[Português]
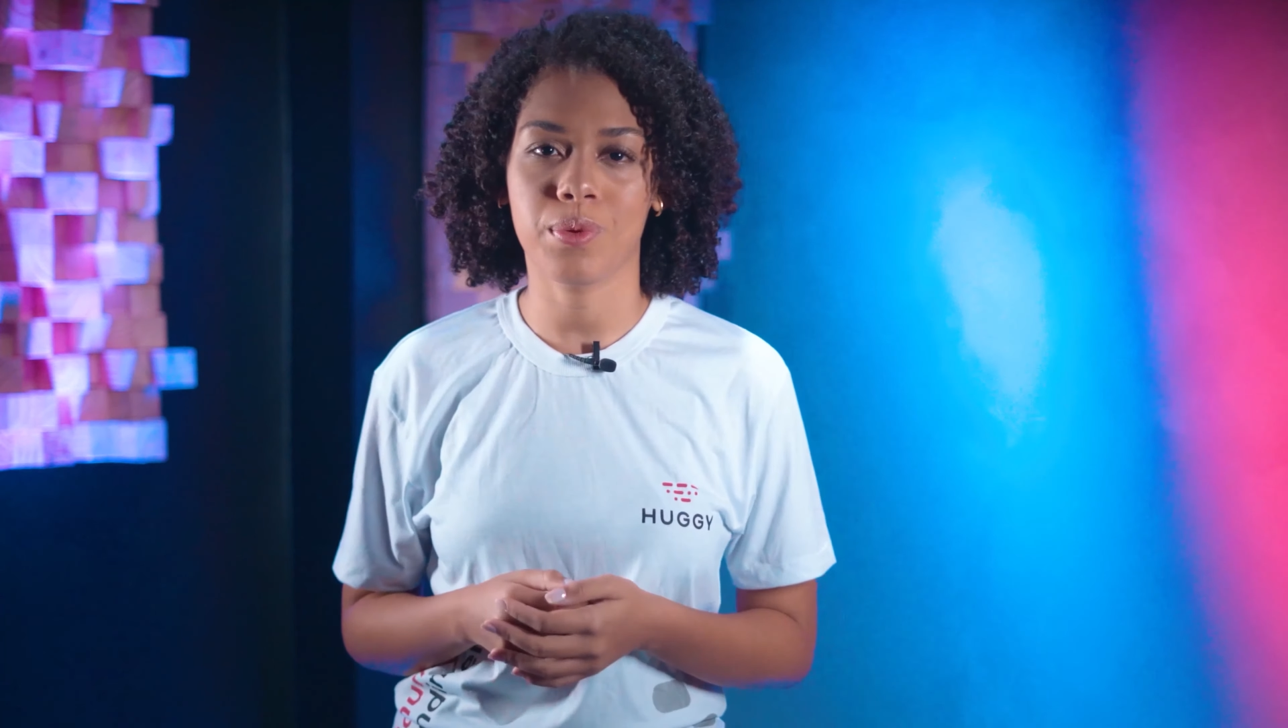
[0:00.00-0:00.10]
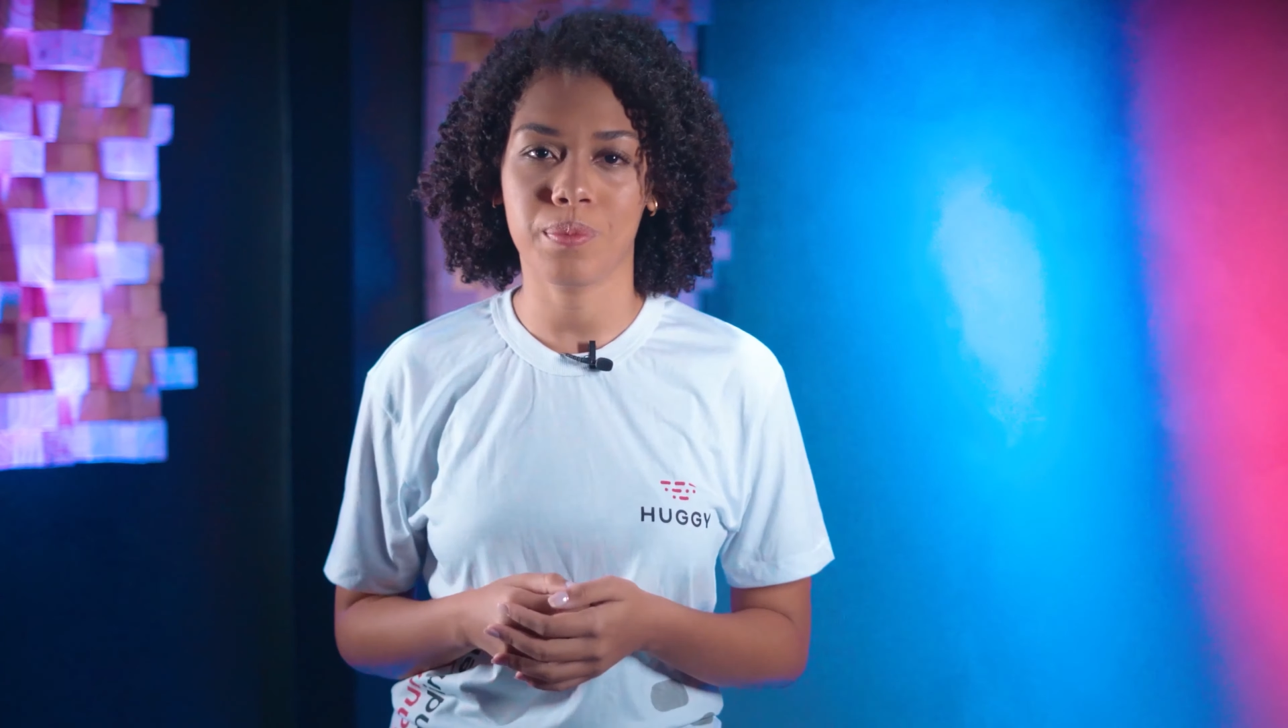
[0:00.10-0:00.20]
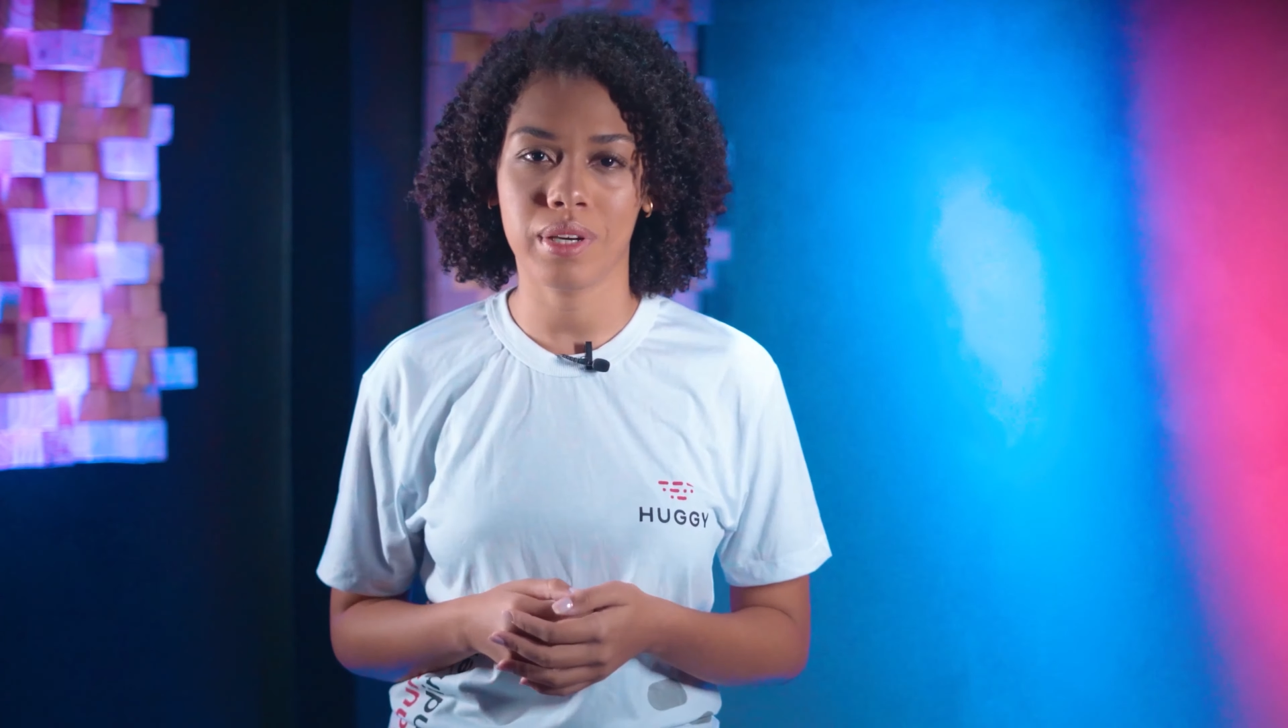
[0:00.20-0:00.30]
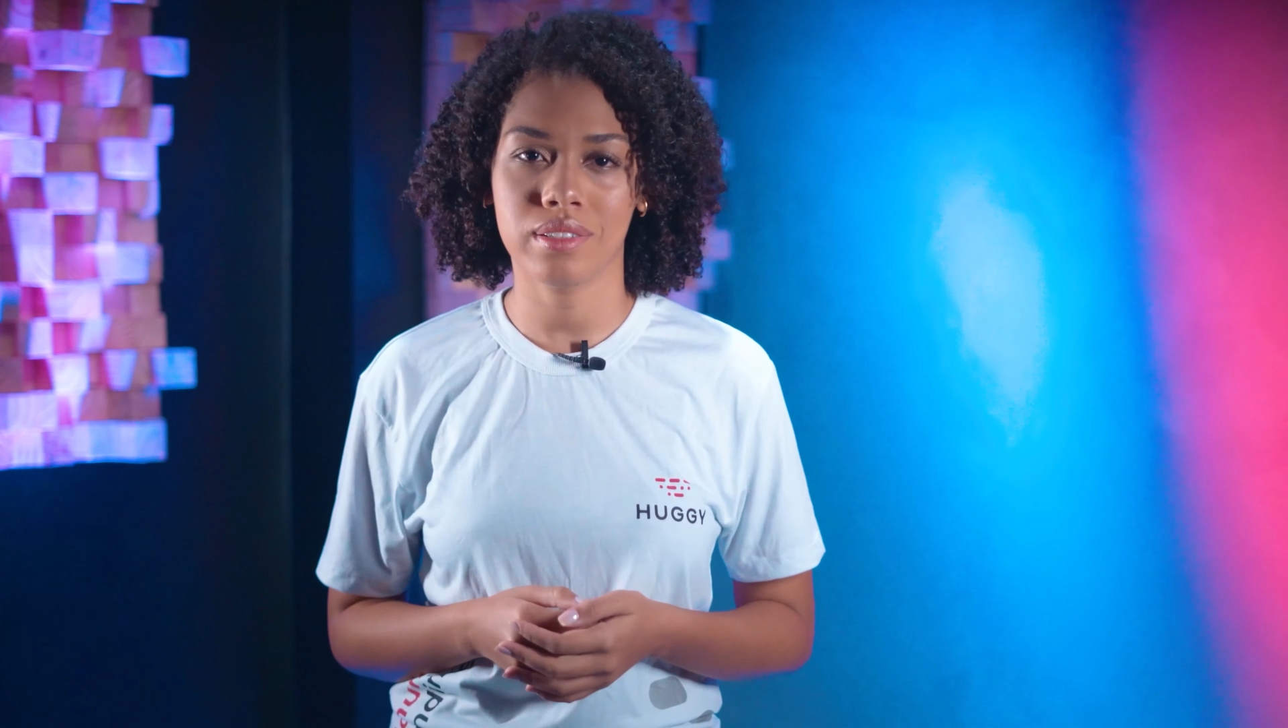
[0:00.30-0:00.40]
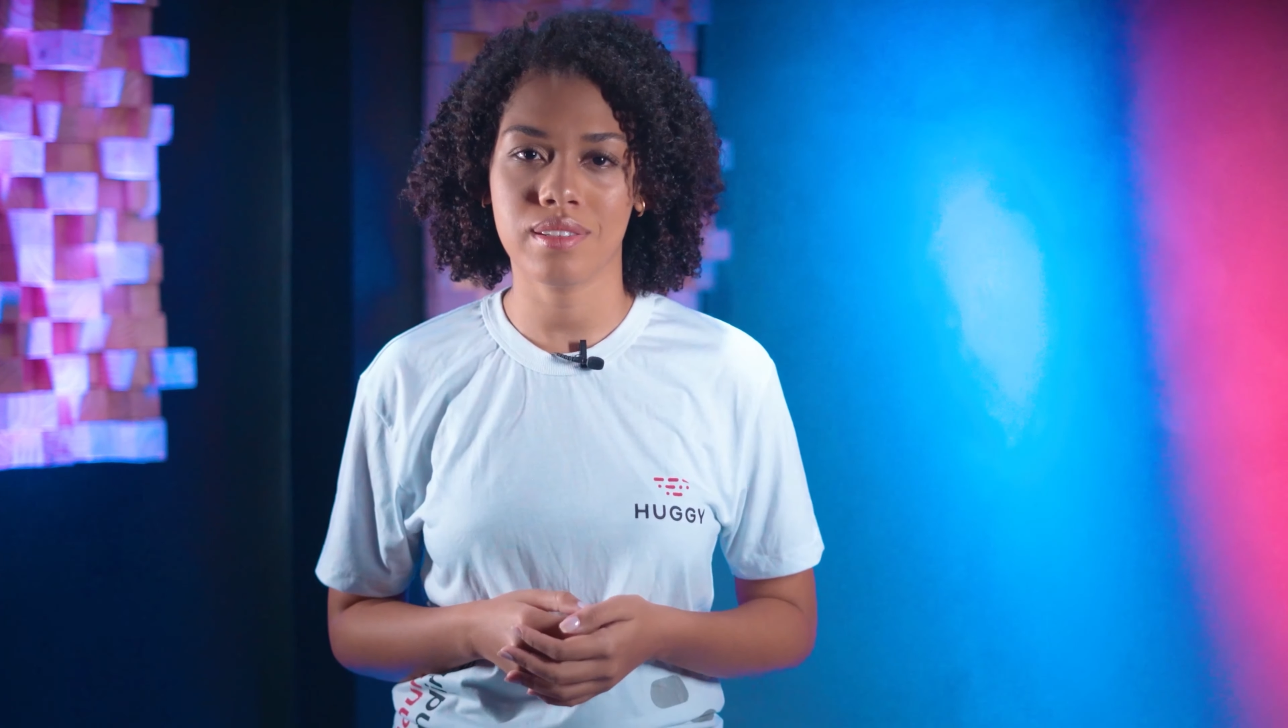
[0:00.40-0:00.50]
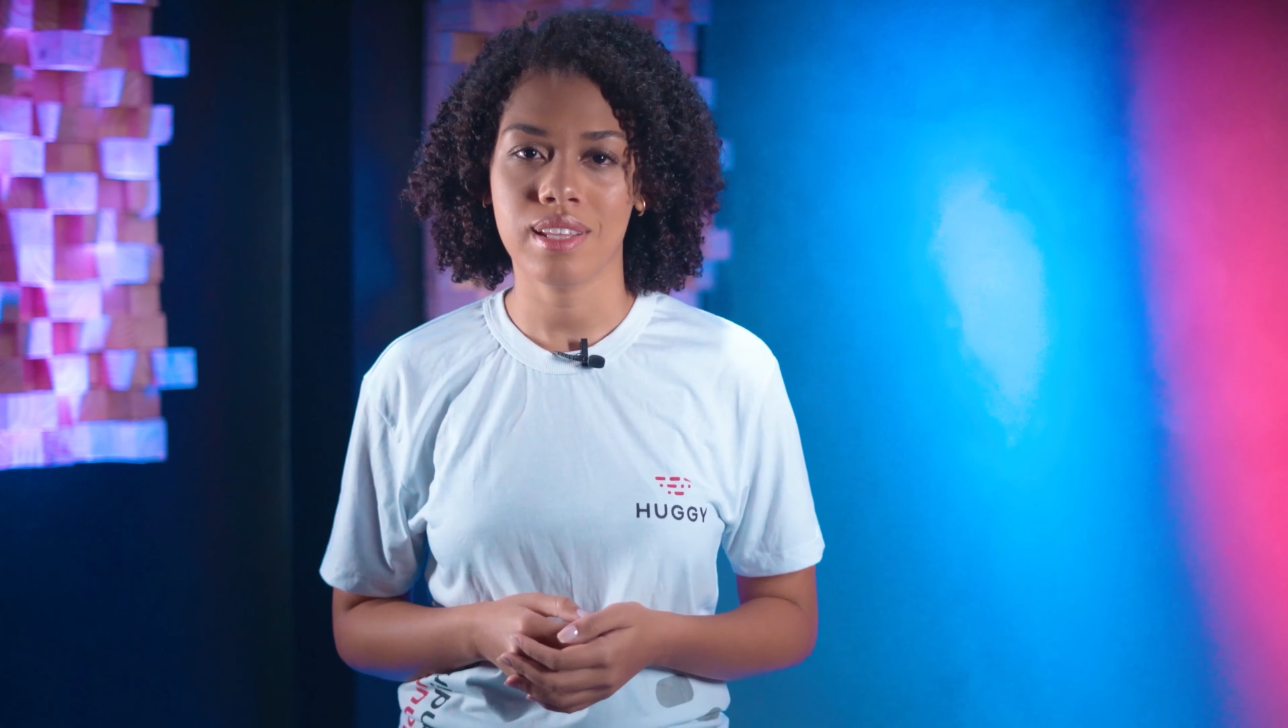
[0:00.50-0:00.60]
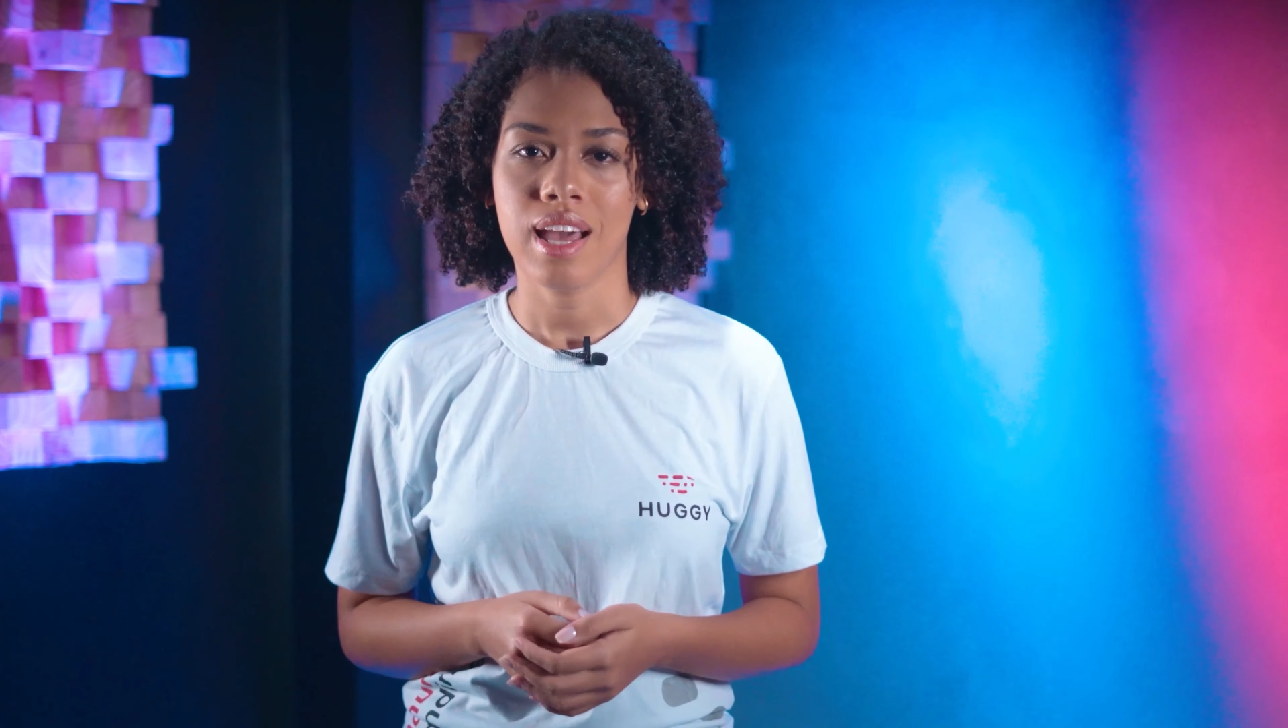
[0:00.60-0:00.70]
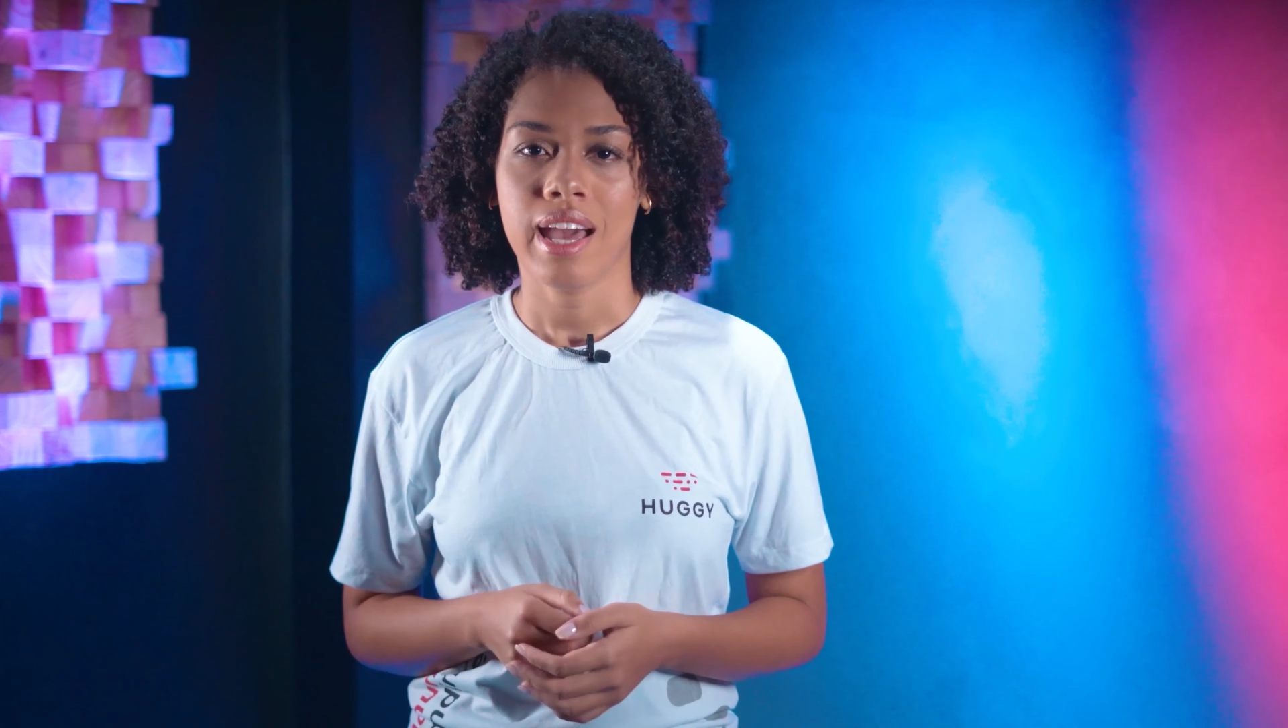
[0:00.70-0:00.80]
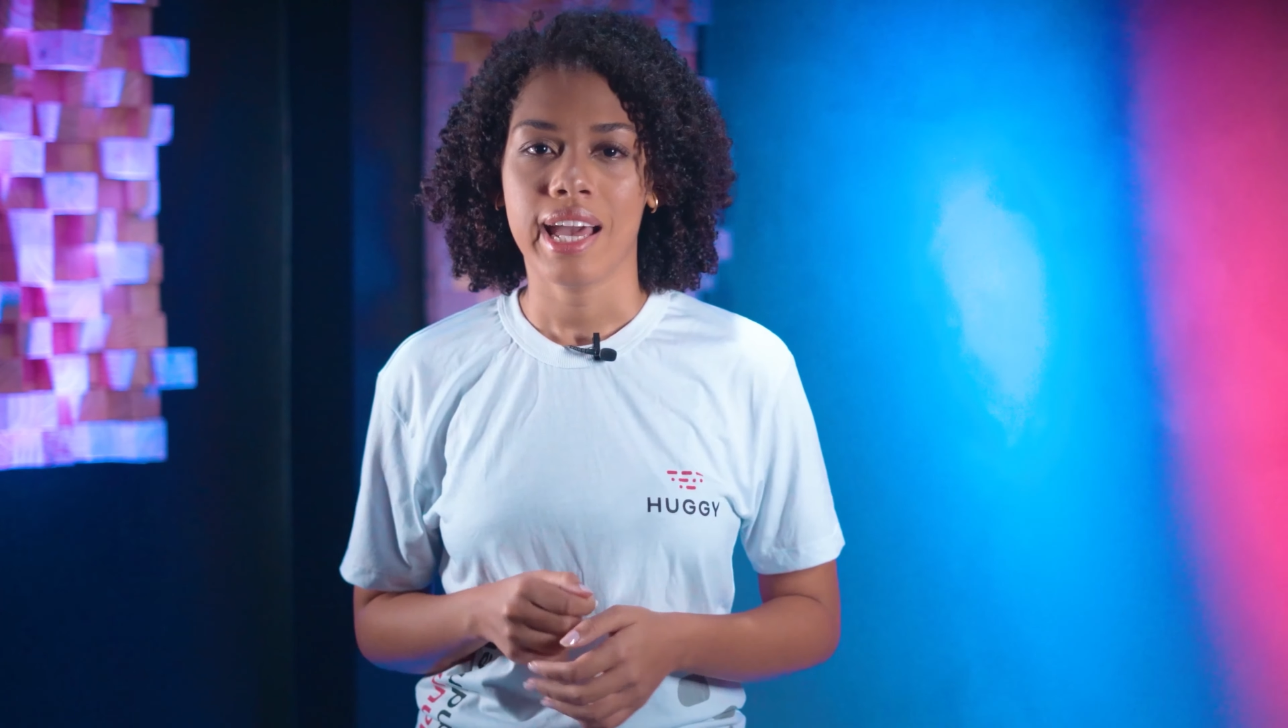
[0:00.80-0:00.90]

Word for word: e humanos,